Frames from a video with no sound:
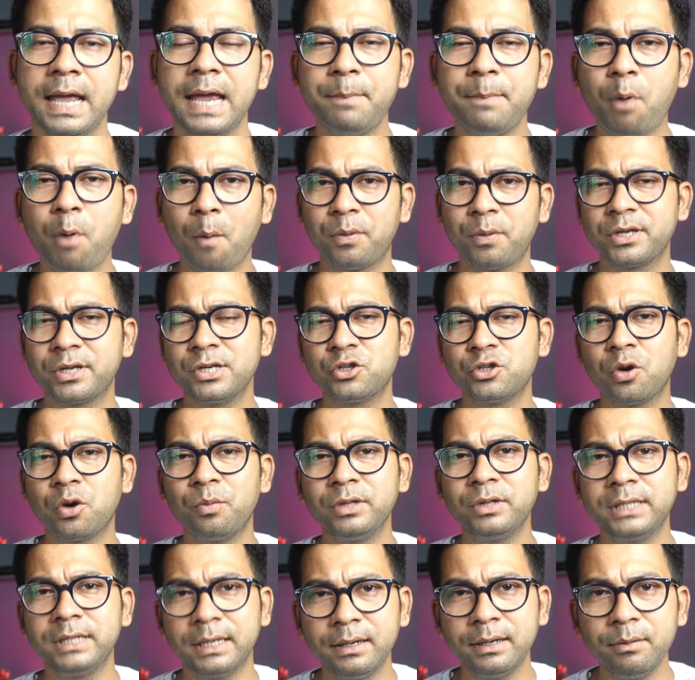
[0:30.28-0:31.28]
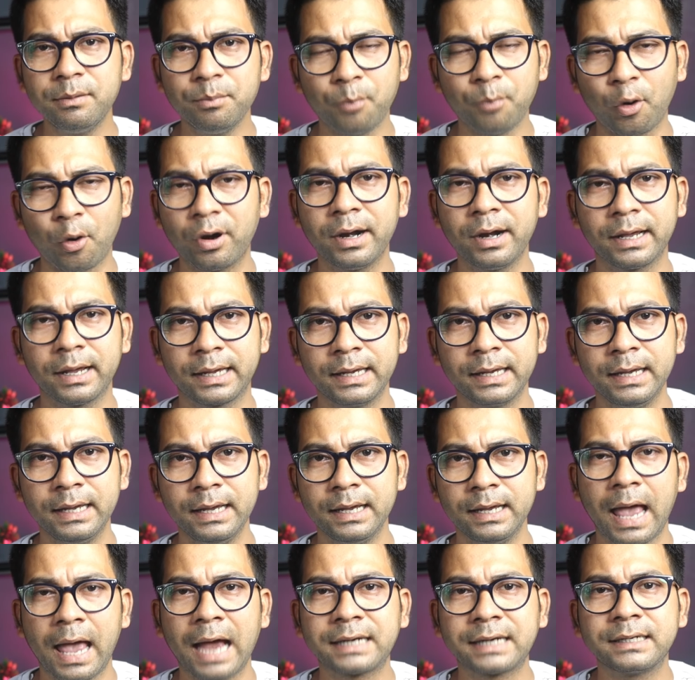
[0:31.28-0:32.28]
এই প্রপোজিশন সম্বন্ধে বলার আগে
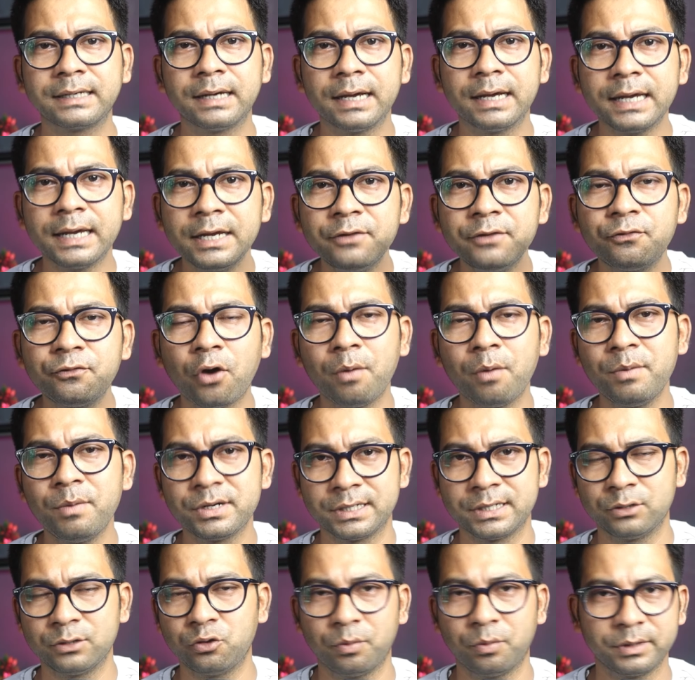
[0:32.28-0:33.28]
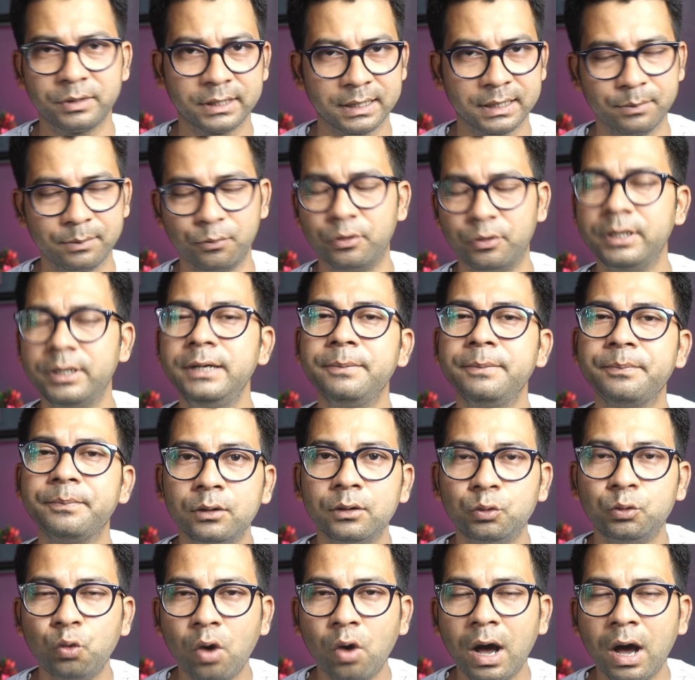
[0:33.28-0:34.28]
একটা ইনফরমেশন তোমাদেরকে বলি
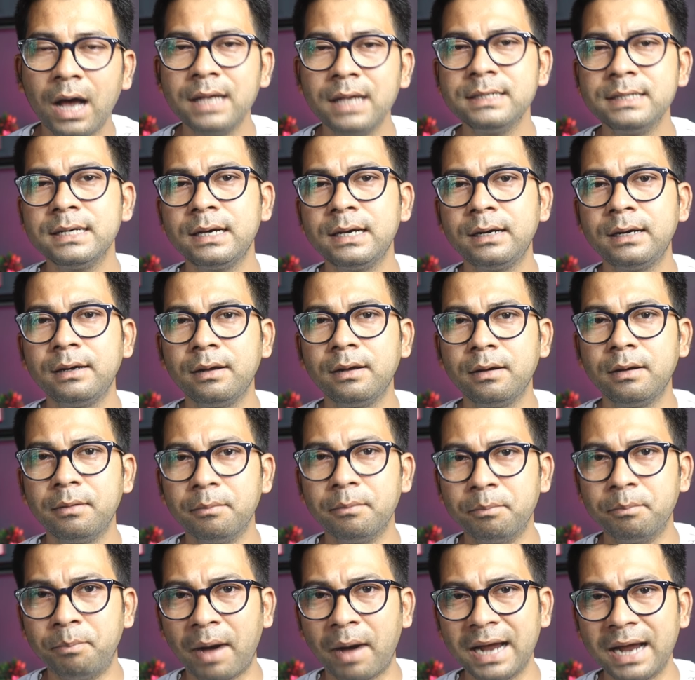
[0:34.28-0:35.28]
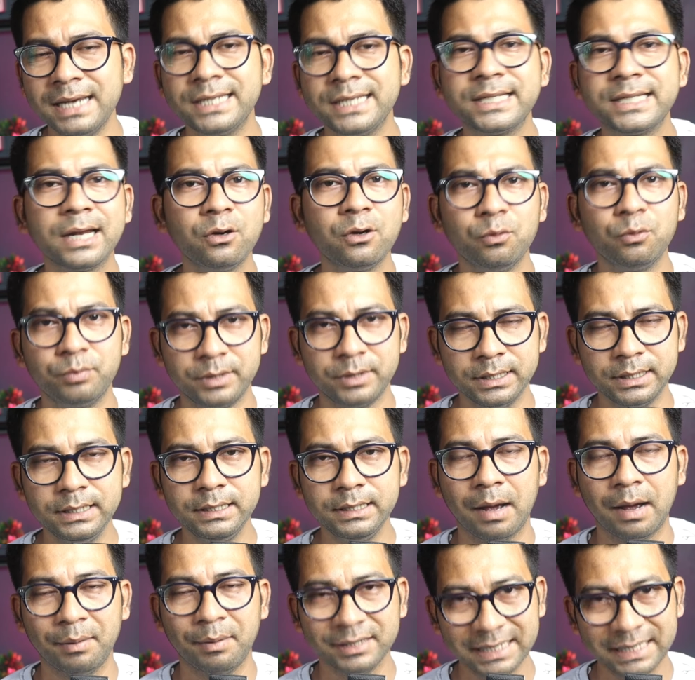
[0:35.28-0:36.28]
দু হাজার বাইশ সাল অবধি
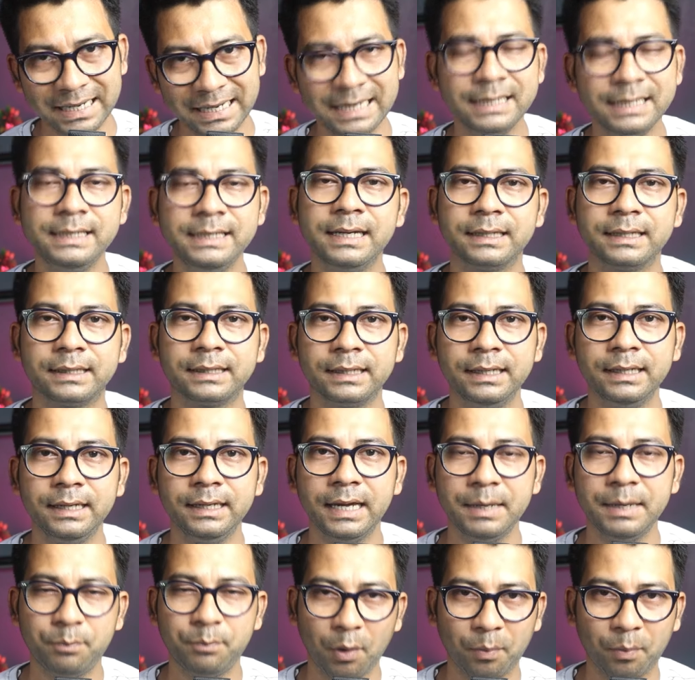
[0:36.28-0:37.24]
আমাদের ইন্ডিয়াতে এই